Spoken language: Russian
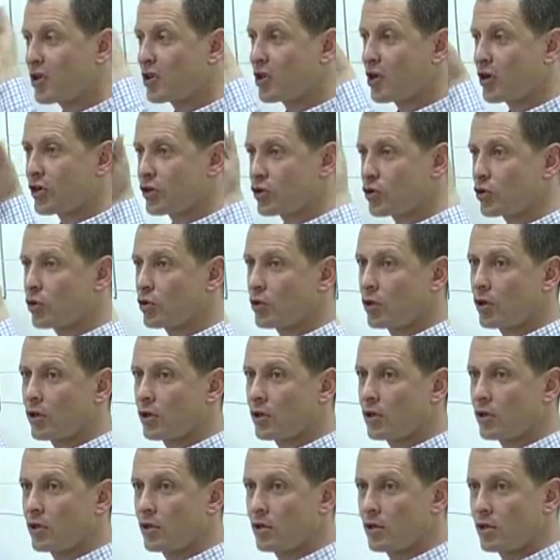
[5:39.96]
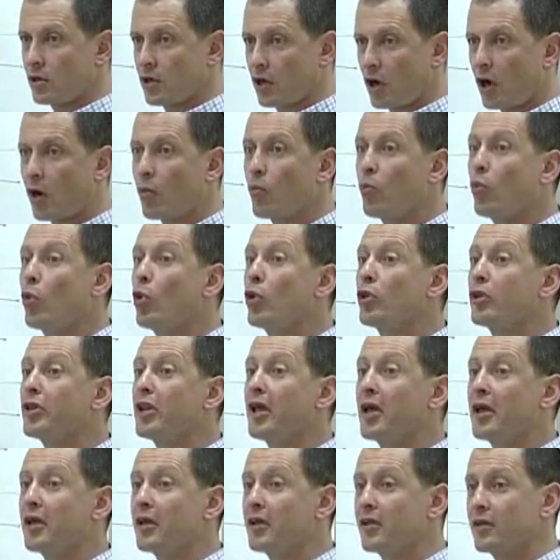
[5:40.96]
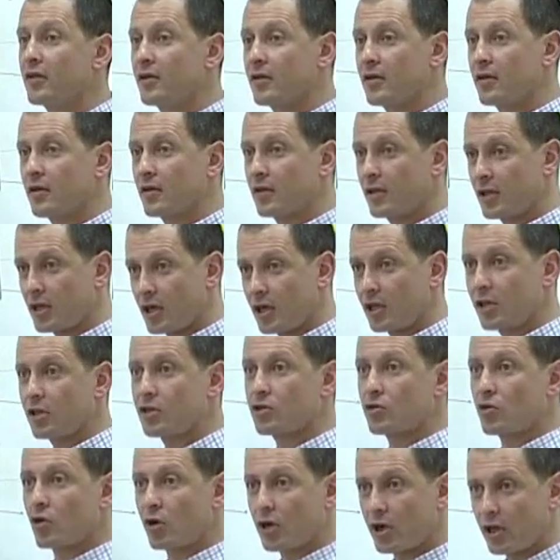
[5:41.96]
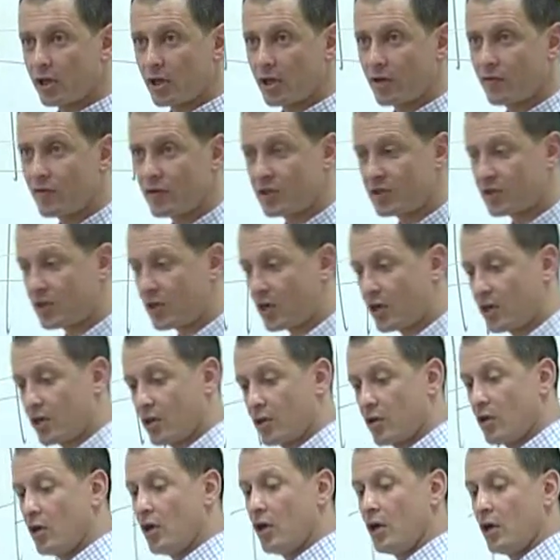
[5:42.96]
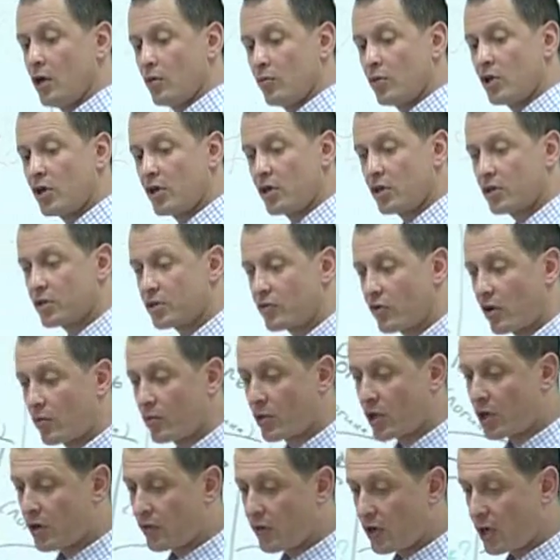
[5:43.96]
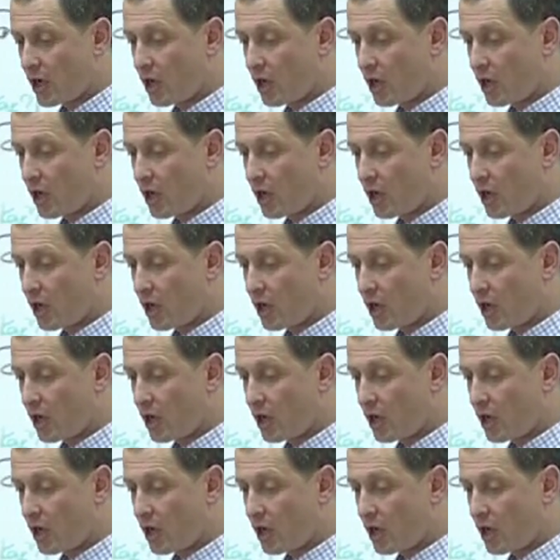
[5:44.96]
решетка работает, да, насколько она выстроена. Мы с вами говорили